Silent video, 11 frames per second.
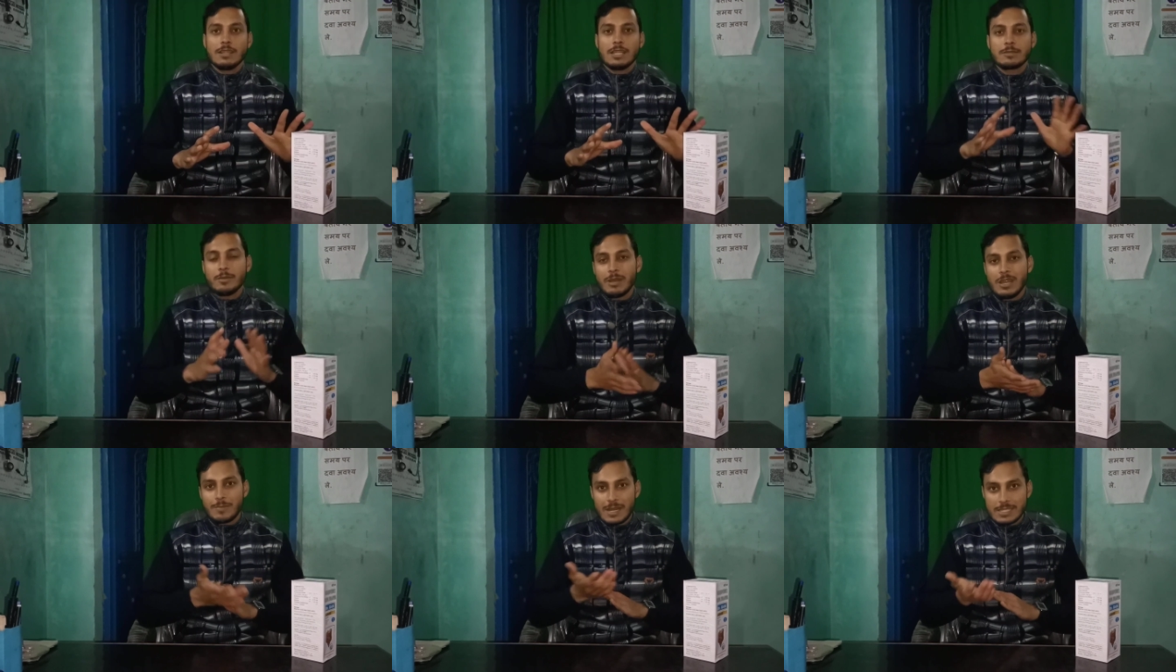इसमें
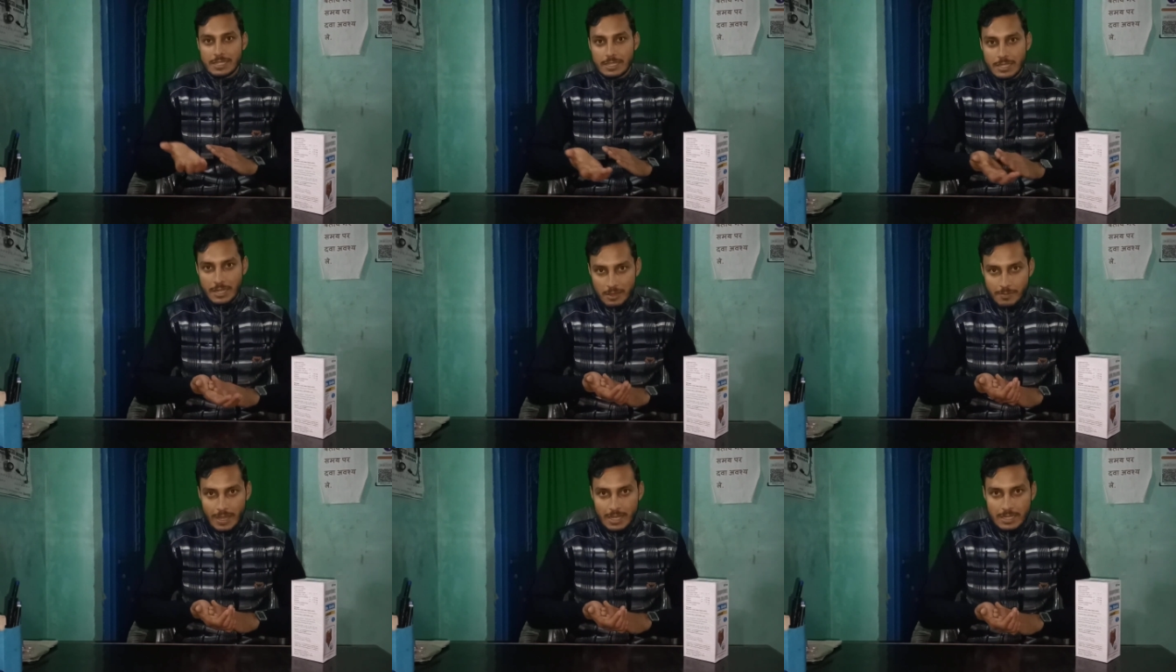मेनली पाँच
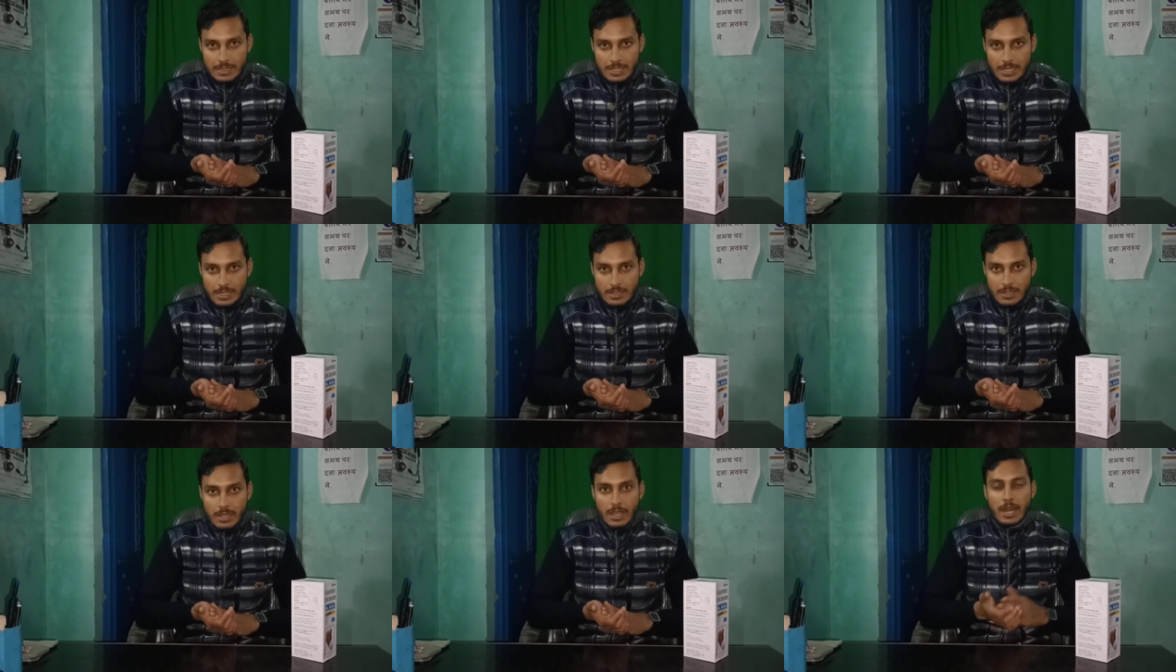इन्ग्रीडियंट पाए जाते
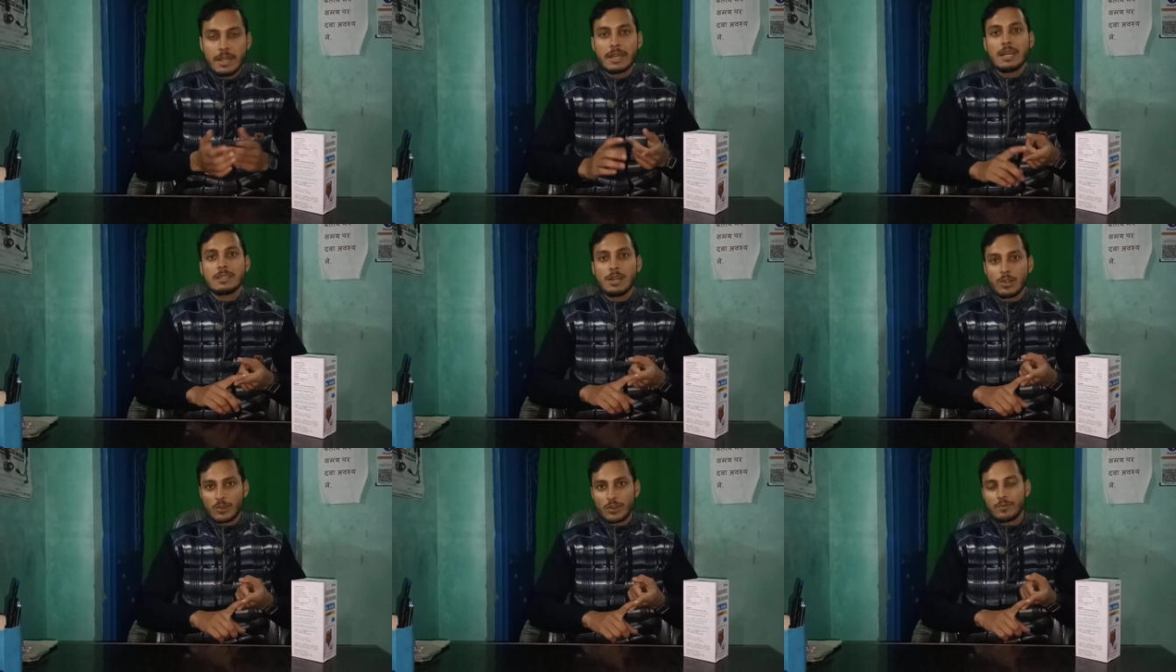हैं एंटा एसिड
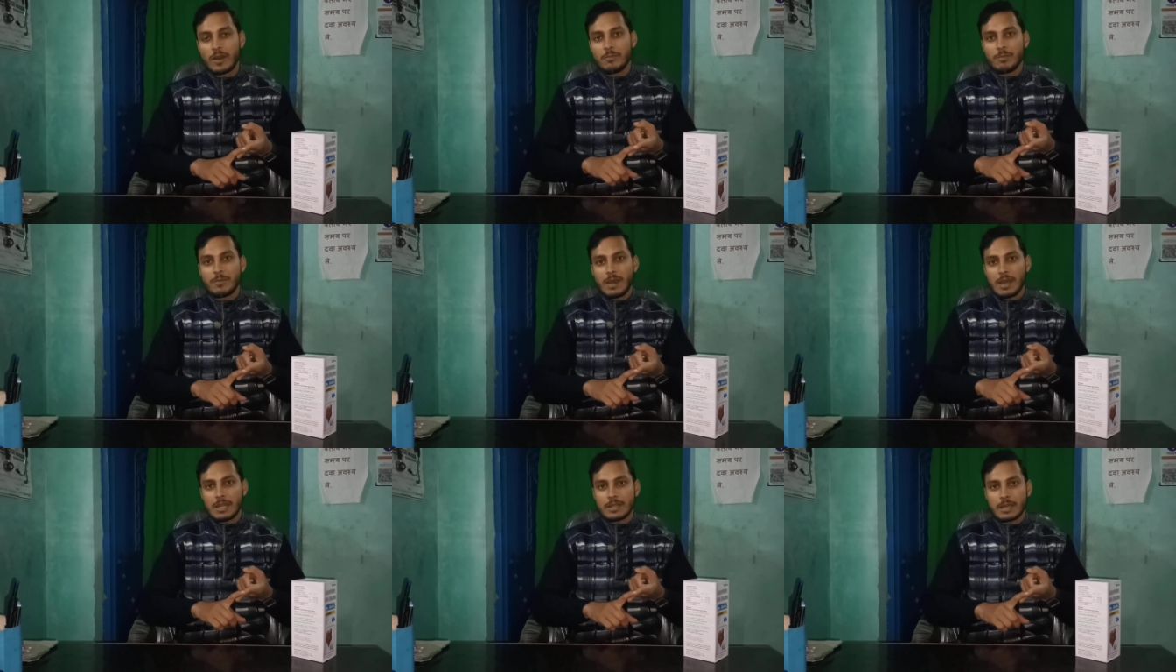लिक्विड फॉर्म में
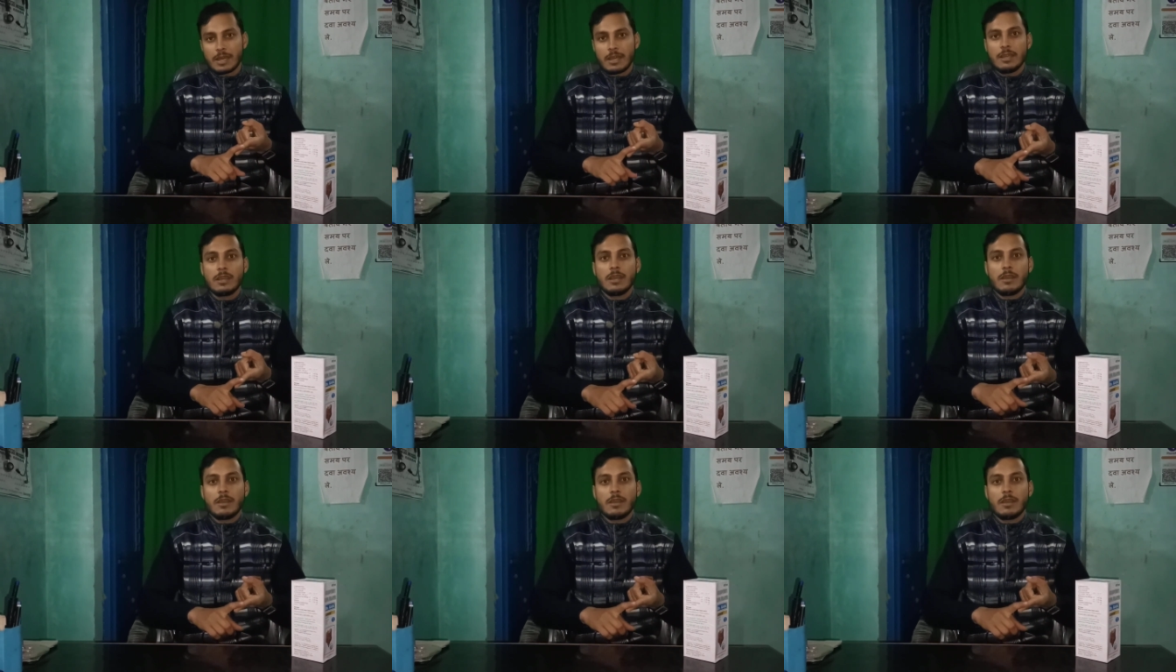पाया जाता है